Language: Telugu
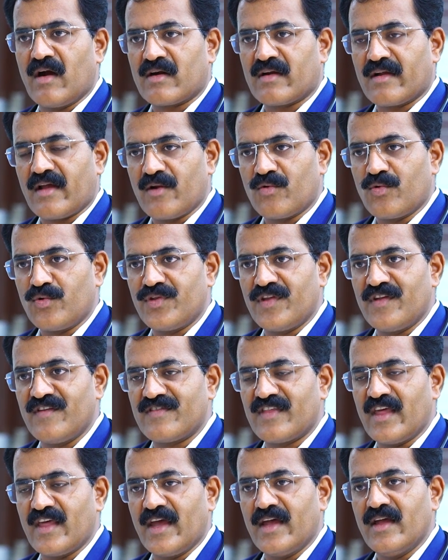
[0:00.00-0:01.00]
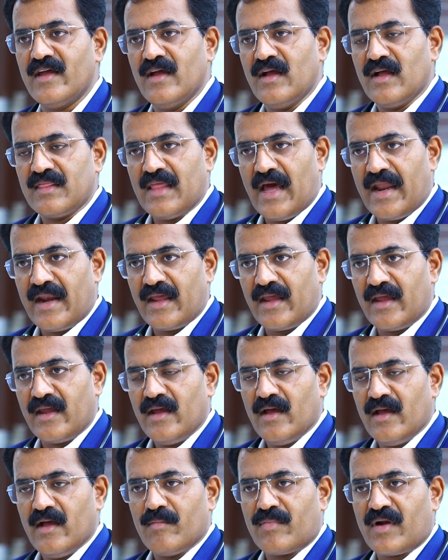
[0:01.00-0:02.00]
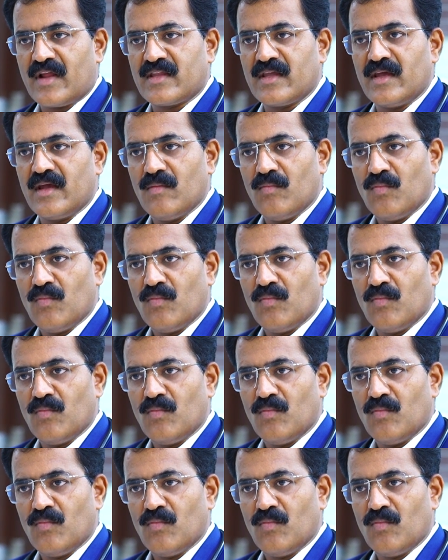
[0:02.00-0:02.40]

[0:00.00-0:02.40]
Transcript: డాక్టర్ గారు గుర్తించితే దాన్ని ప్రతి